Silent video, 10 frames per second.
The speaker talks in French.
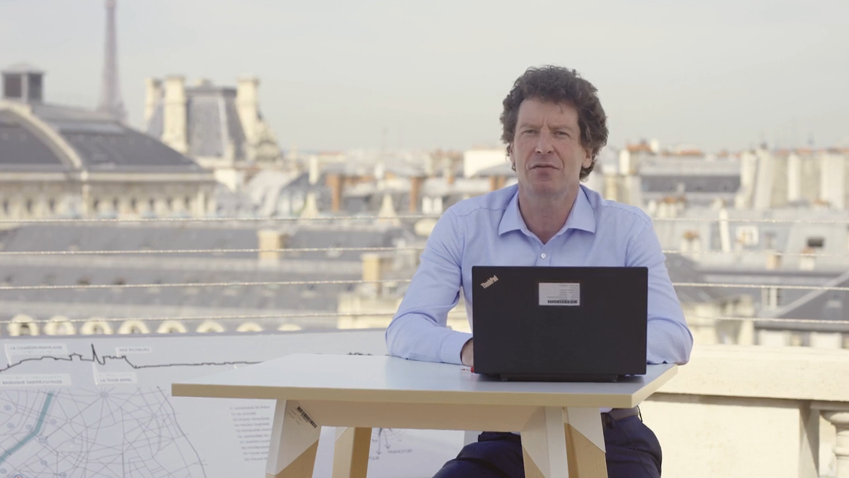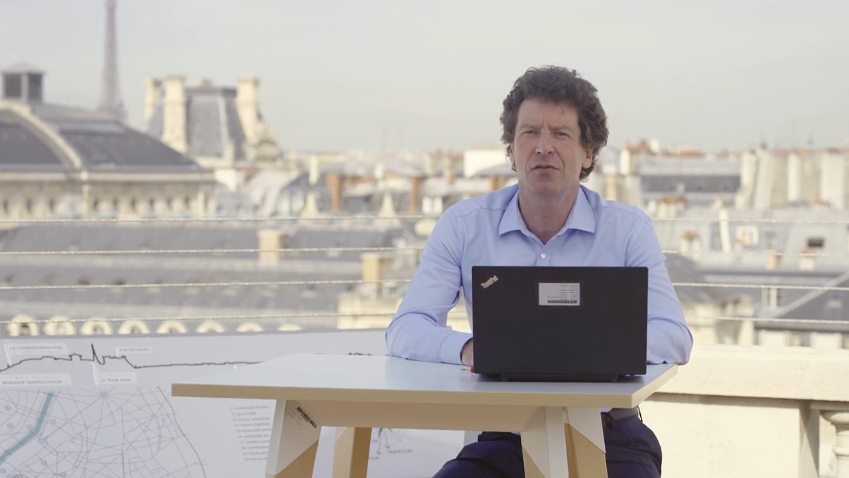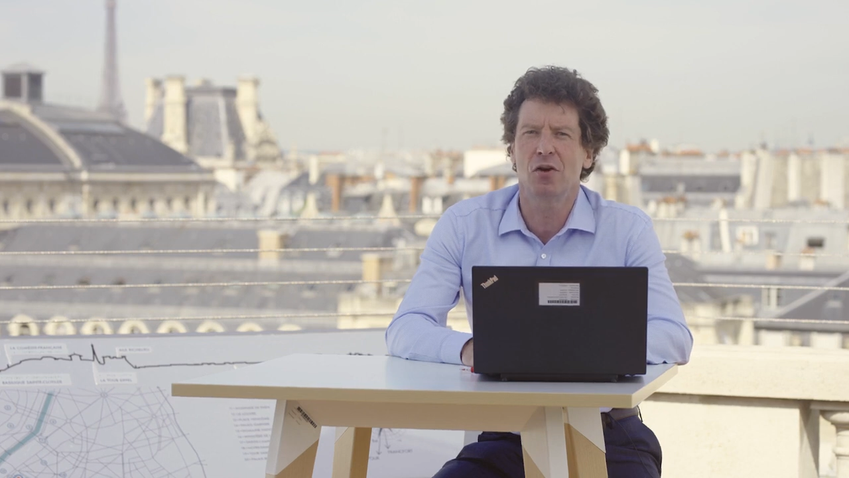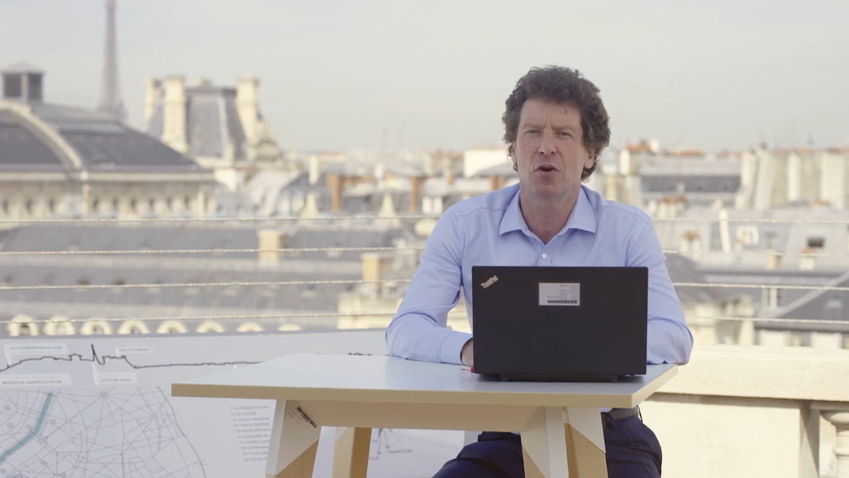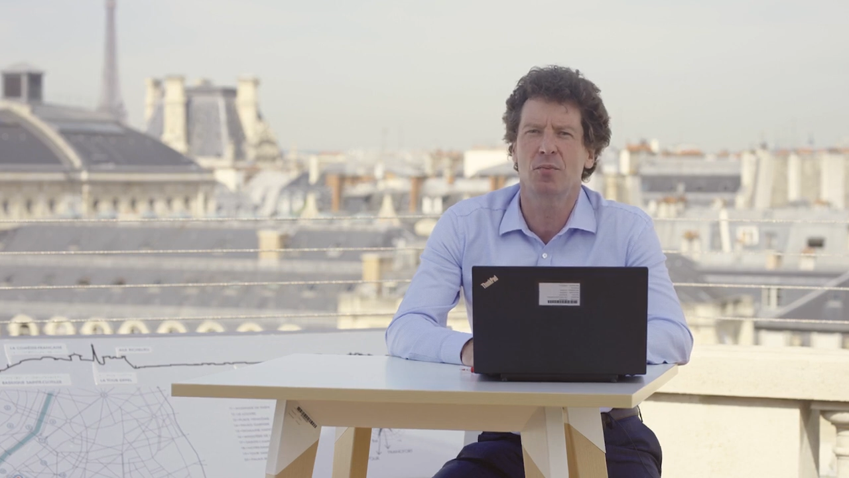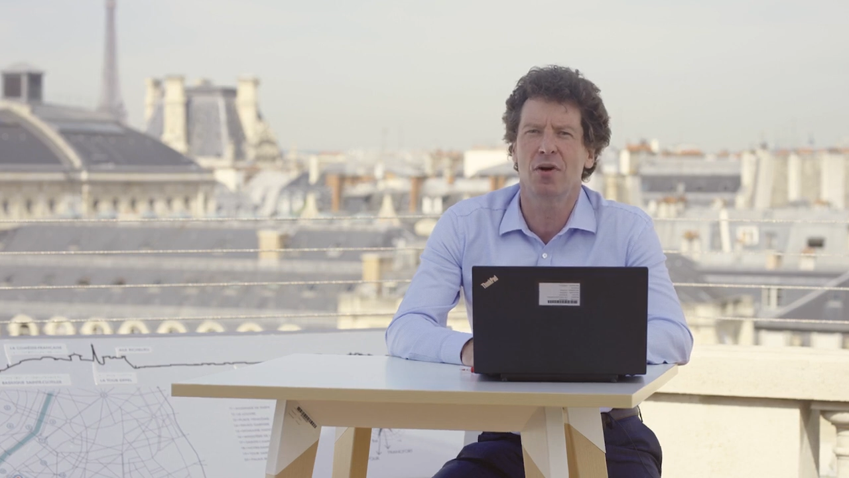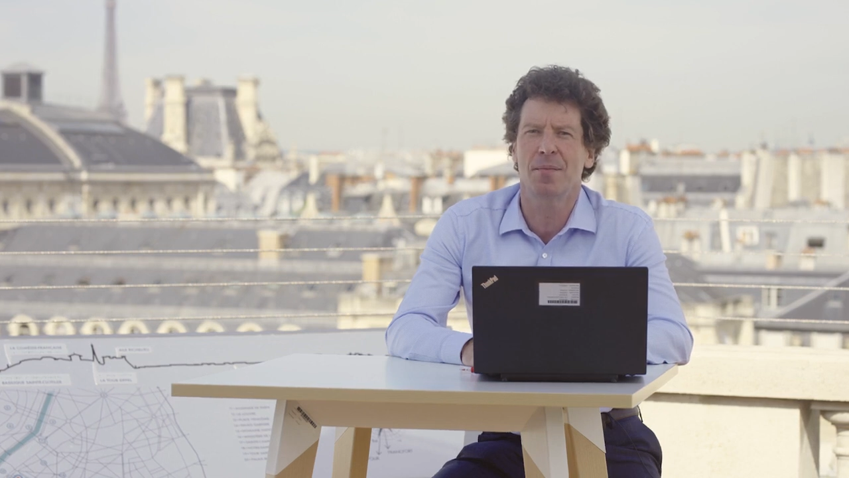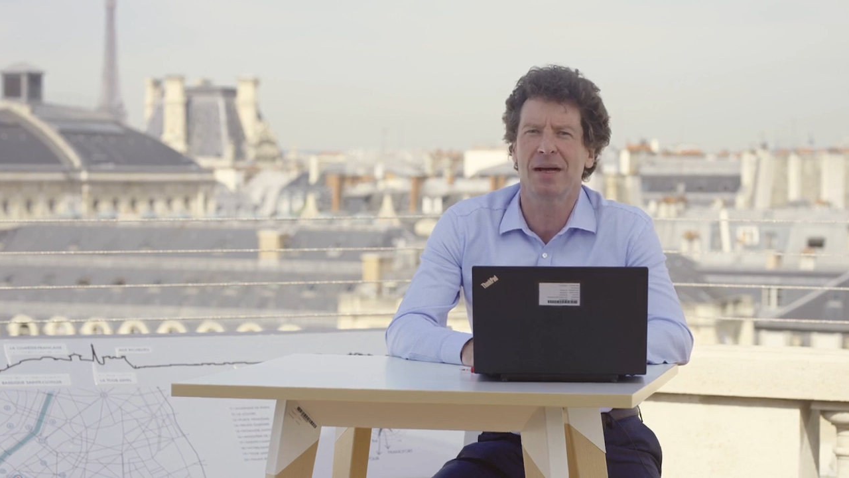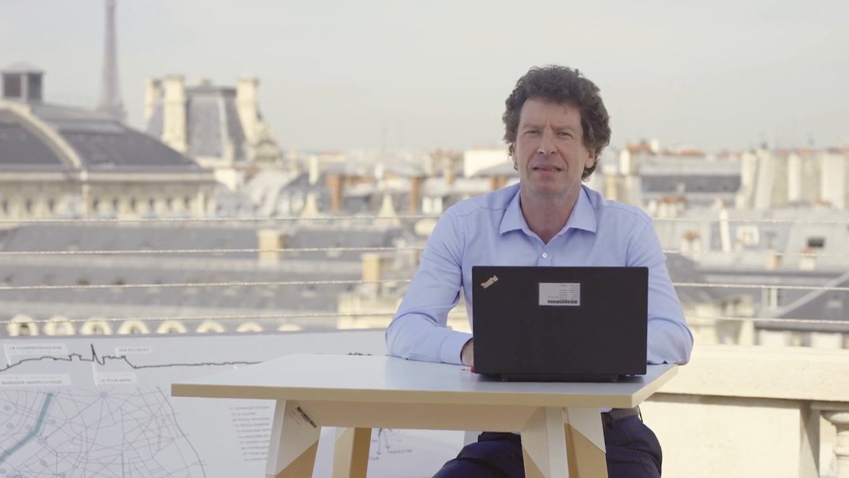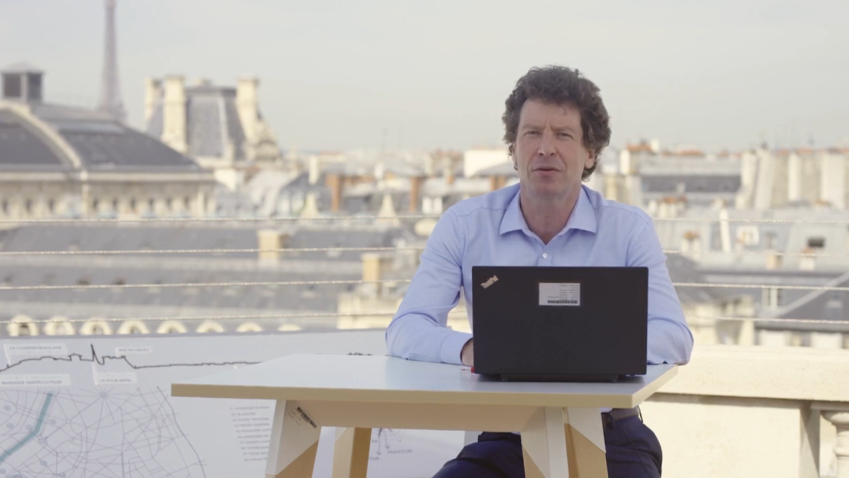fort rebond à
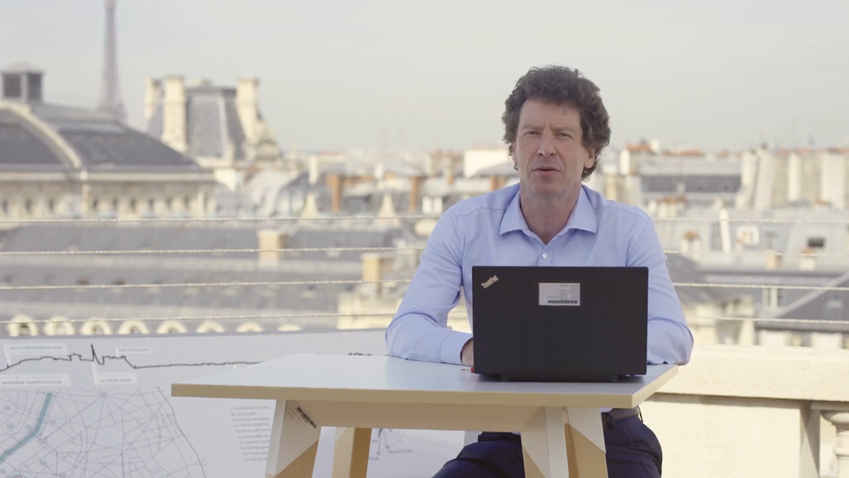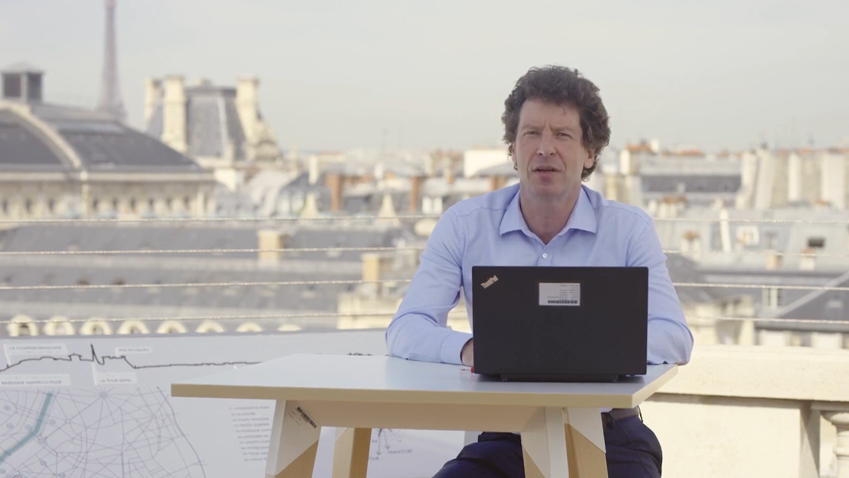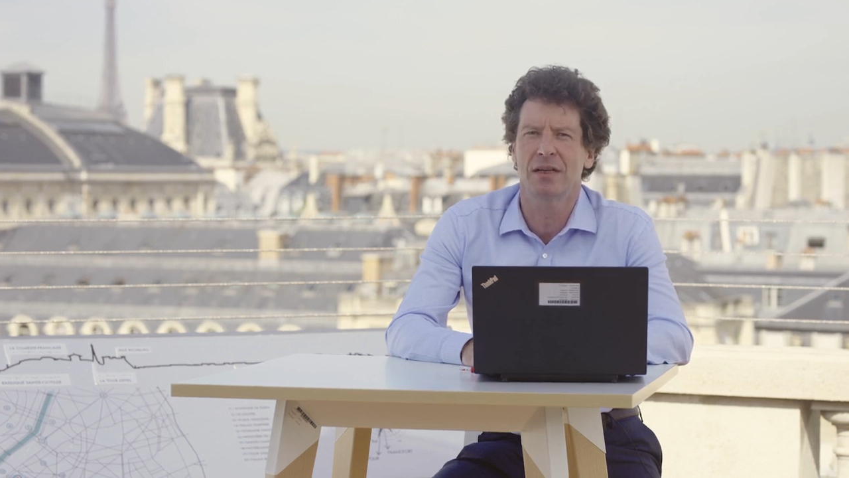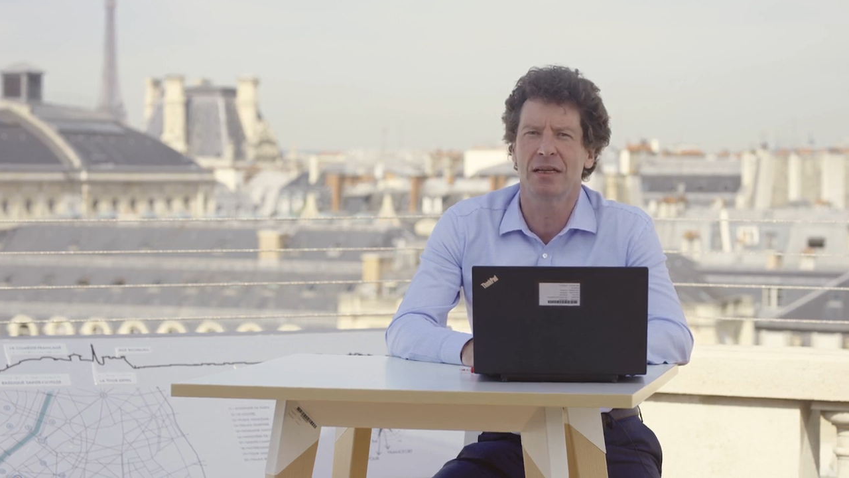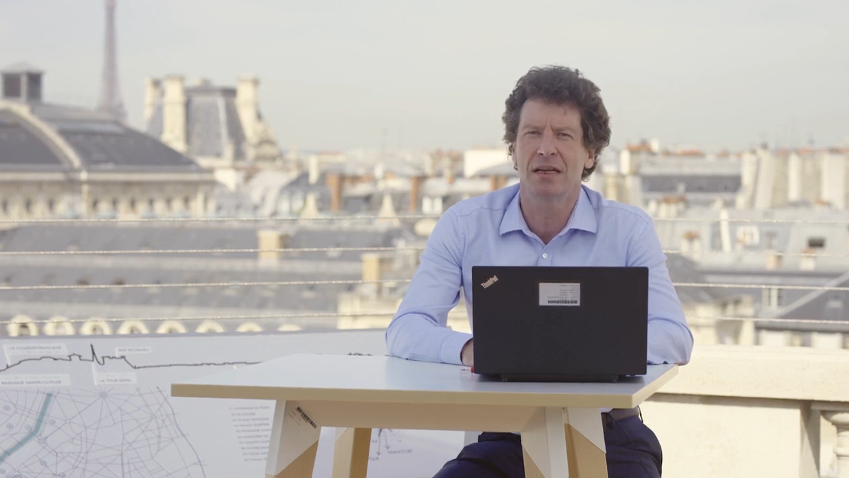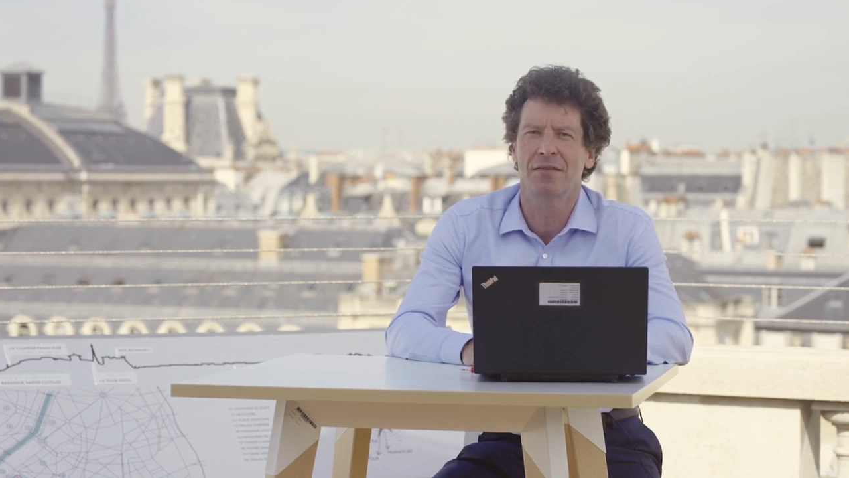partir de l'été,